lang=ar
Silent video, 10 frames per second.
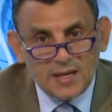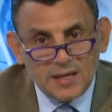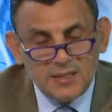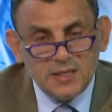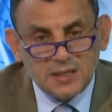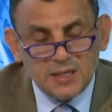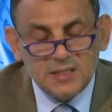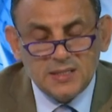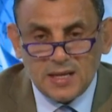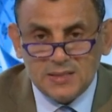انك
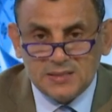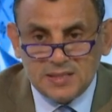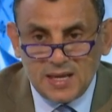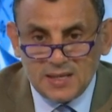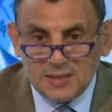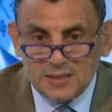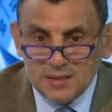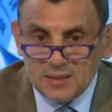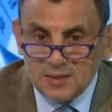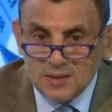انت انسان
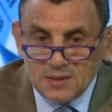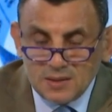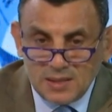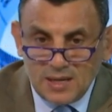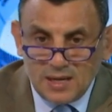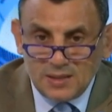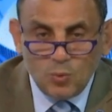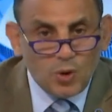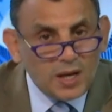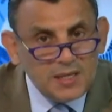يعني
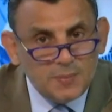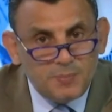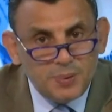مغيب